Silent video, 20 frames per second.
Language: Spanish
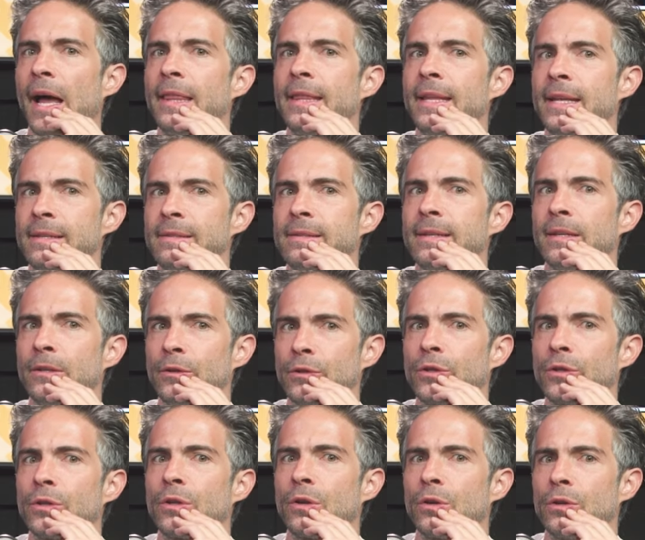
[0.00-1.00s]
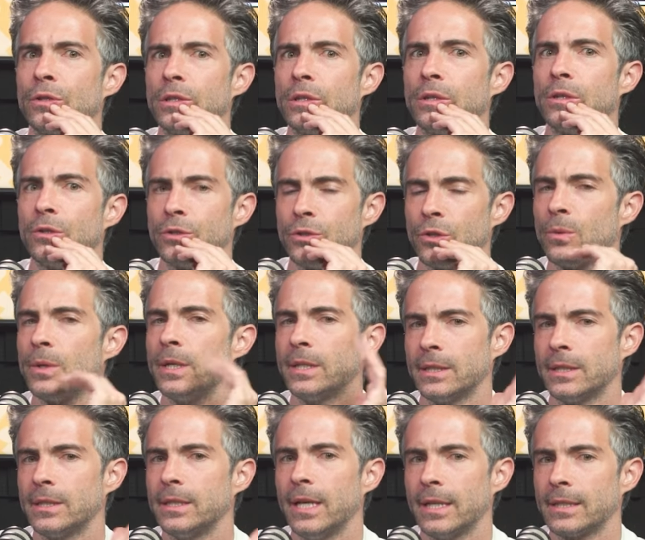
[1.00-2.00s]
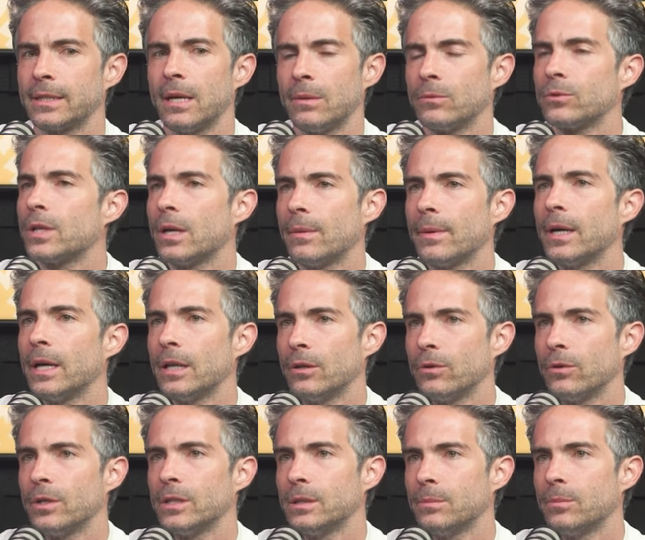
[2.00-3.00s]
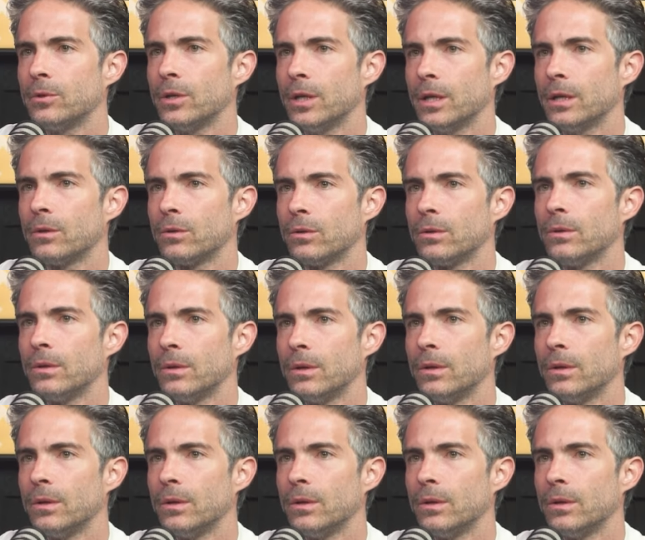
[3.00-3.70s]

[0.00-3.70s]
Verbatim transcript: antes de nosotros los nobles ya estábamos trabajando en este proyecto.